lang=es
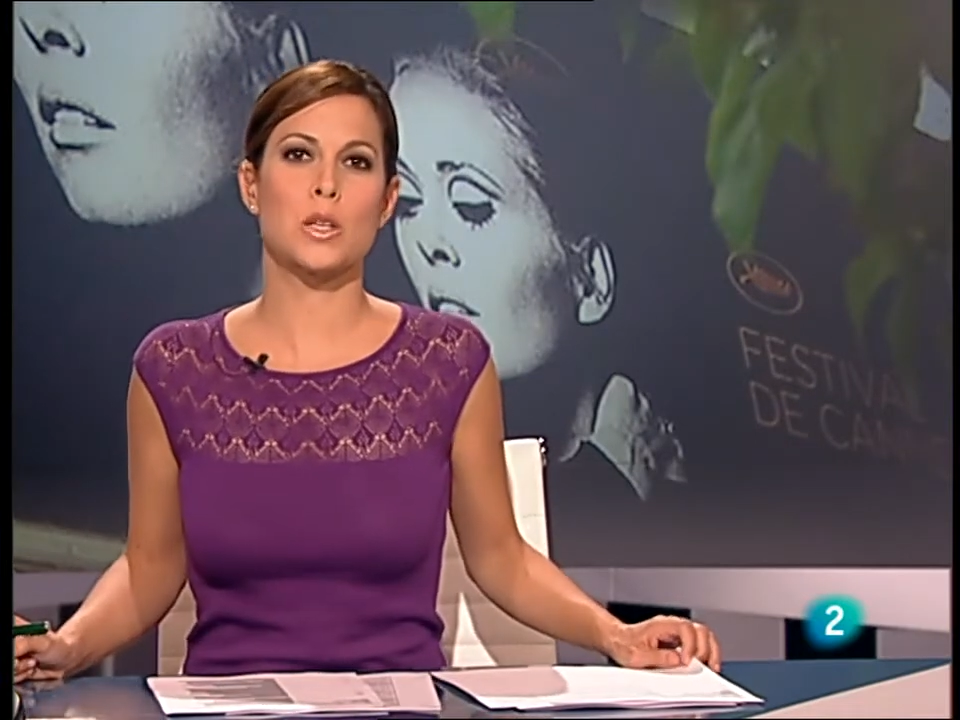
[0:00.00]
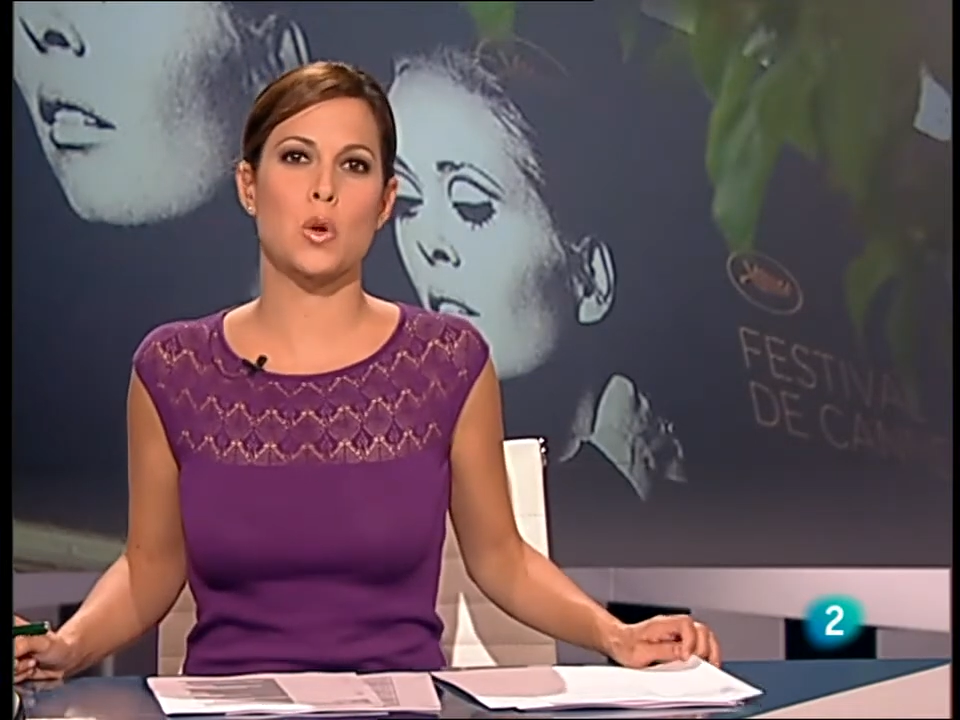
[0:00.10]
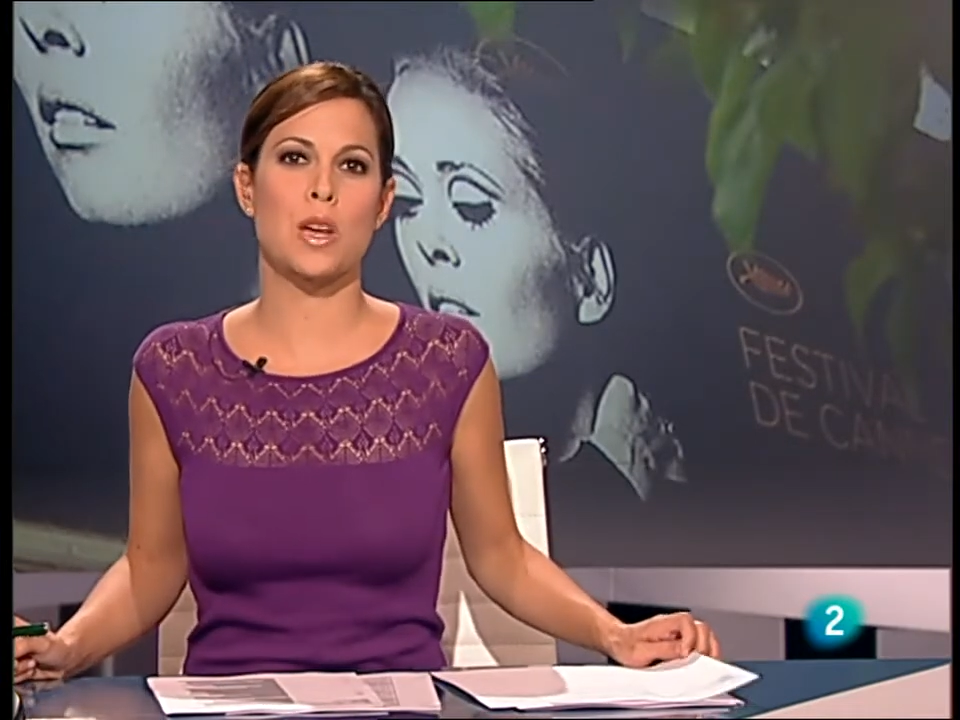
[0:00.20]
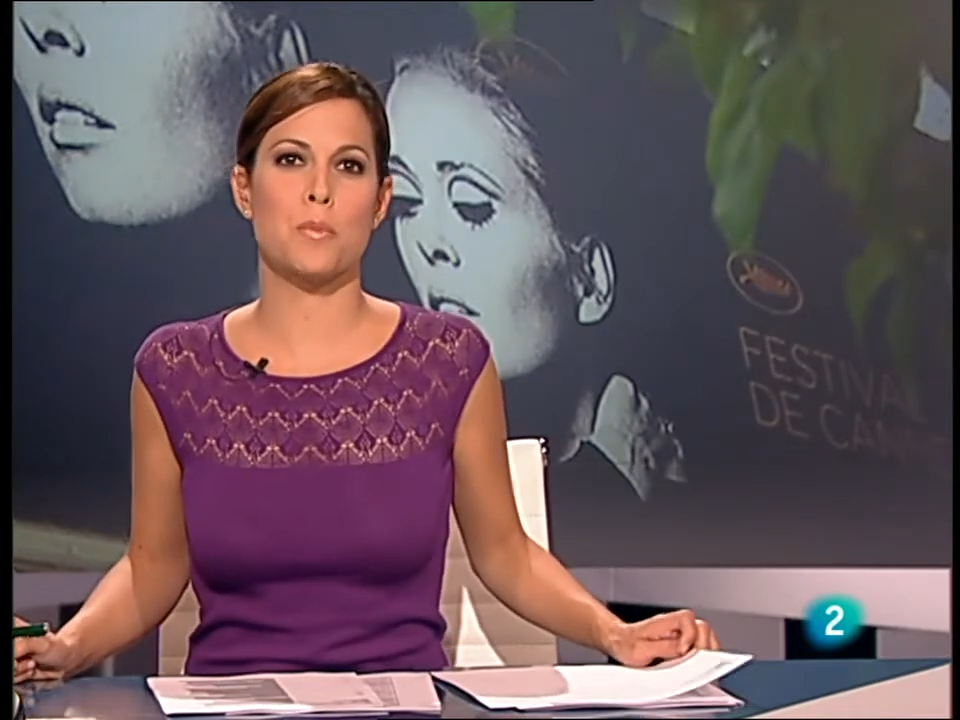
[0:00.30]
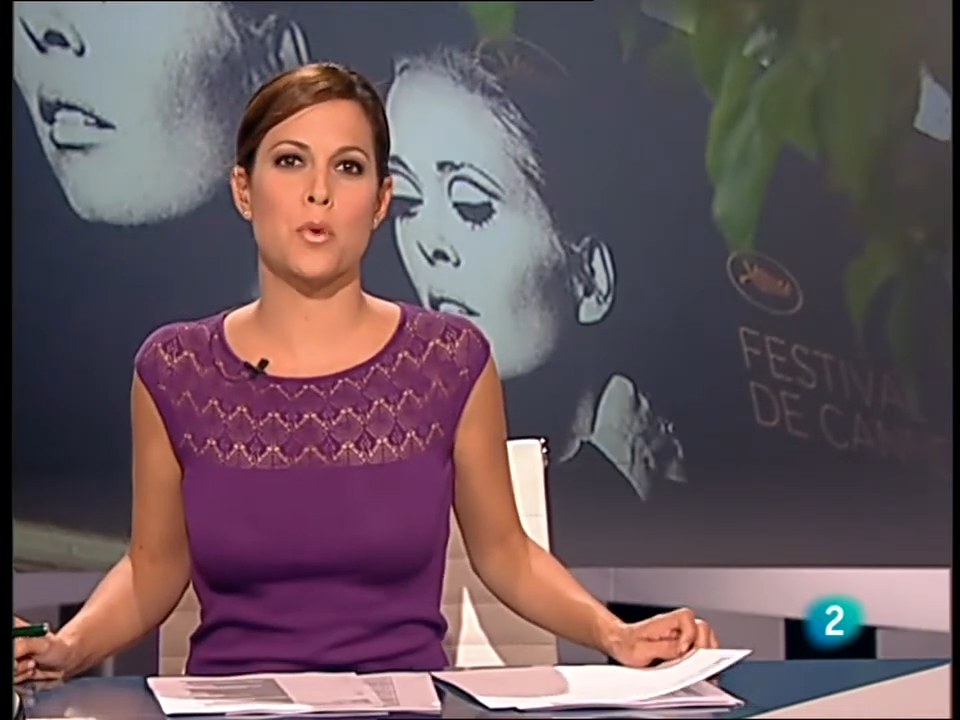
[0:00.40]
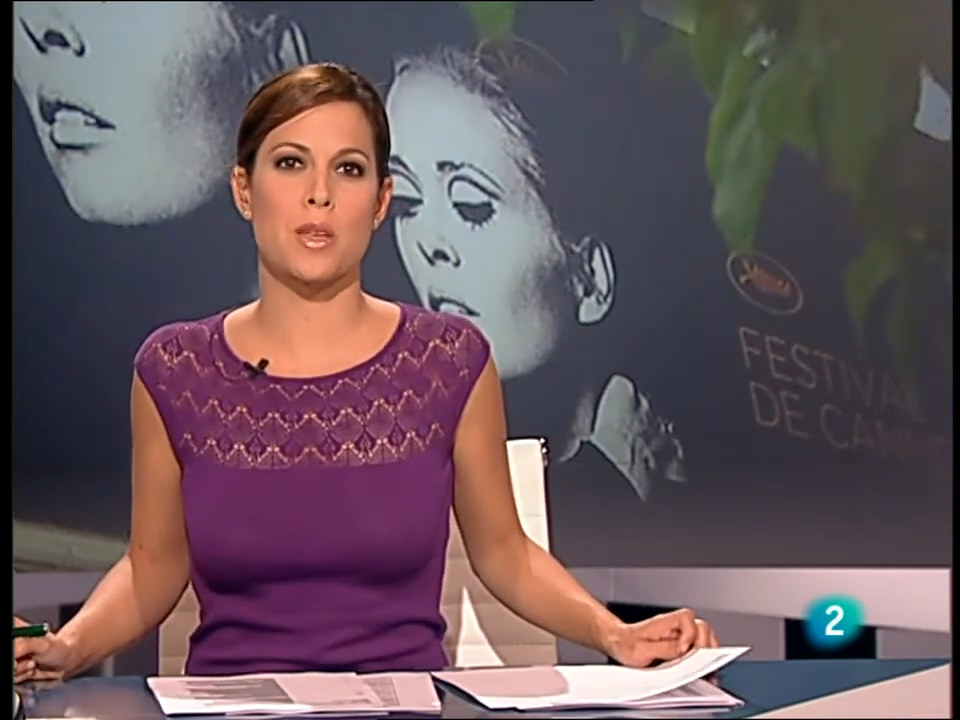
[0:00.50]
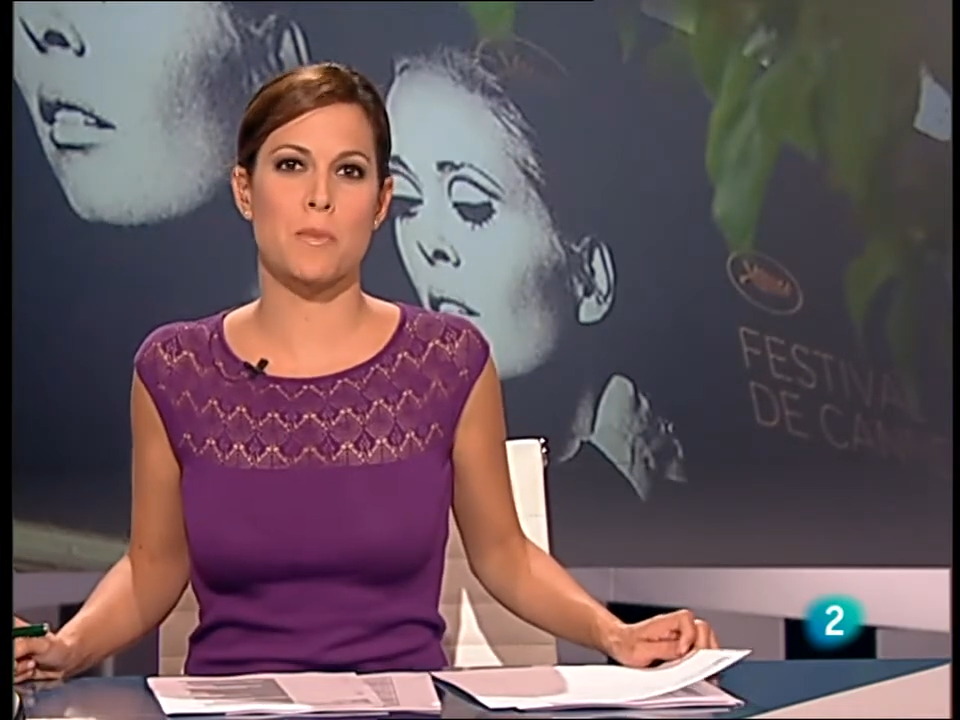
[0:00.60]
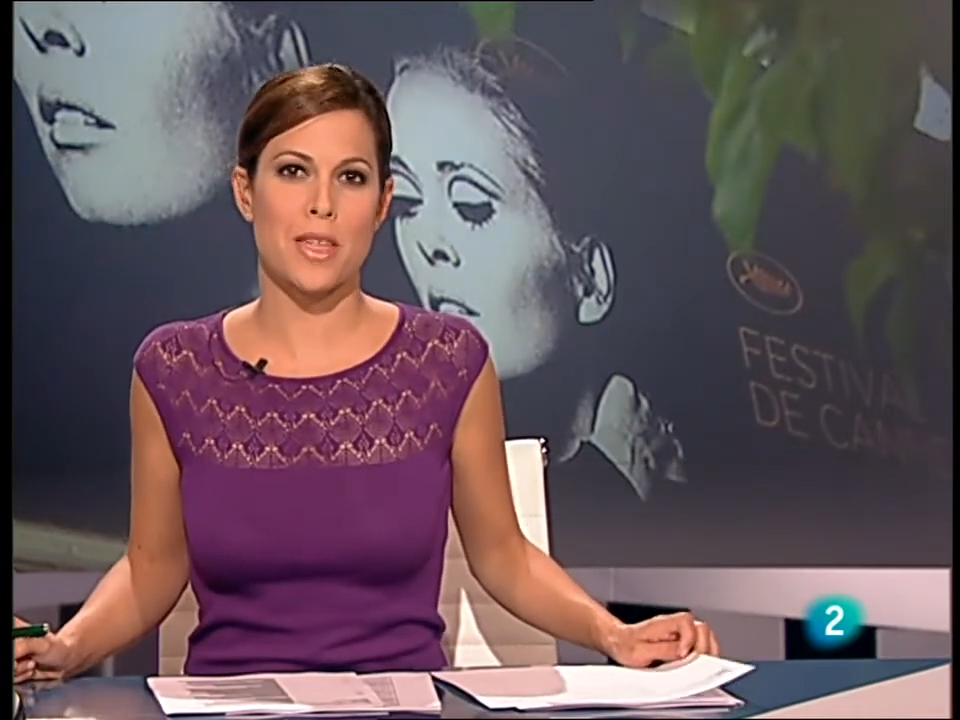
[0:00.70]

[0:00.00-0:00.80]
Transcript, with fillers: de su equipo de